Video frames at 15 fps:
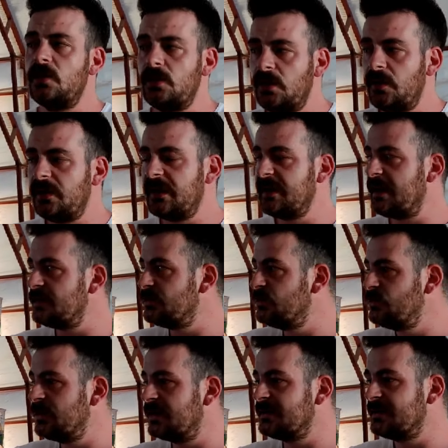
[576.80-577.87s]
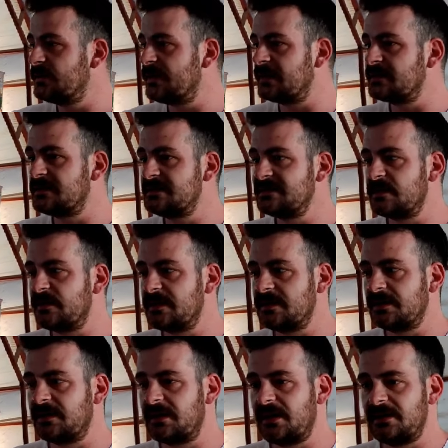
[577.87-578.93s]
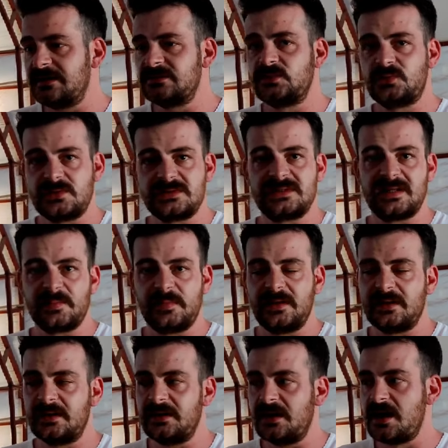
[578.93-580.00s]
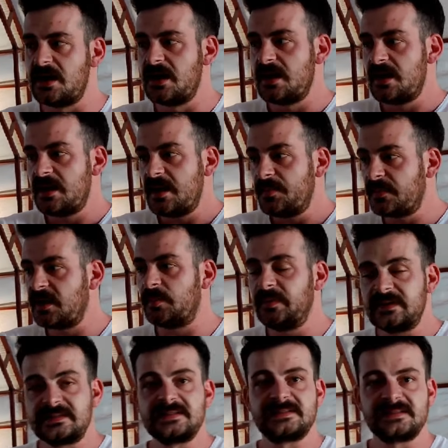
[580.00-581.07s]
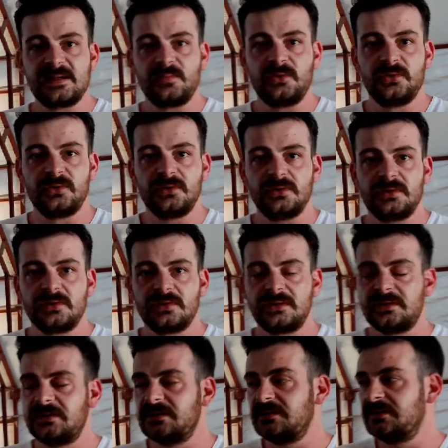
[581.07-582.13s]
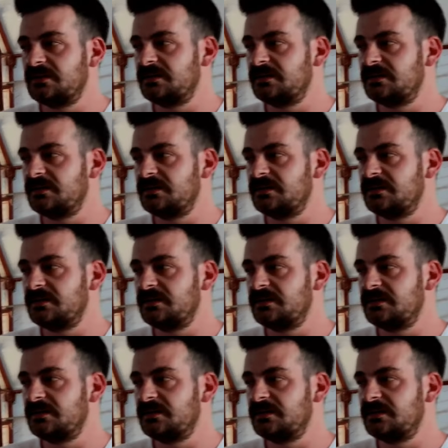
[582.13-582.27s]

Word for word: öyle öyle. Yani dünyada da baktığın zaman genelde süt işletmeleri hep kapalı sistem oluyor. Ee,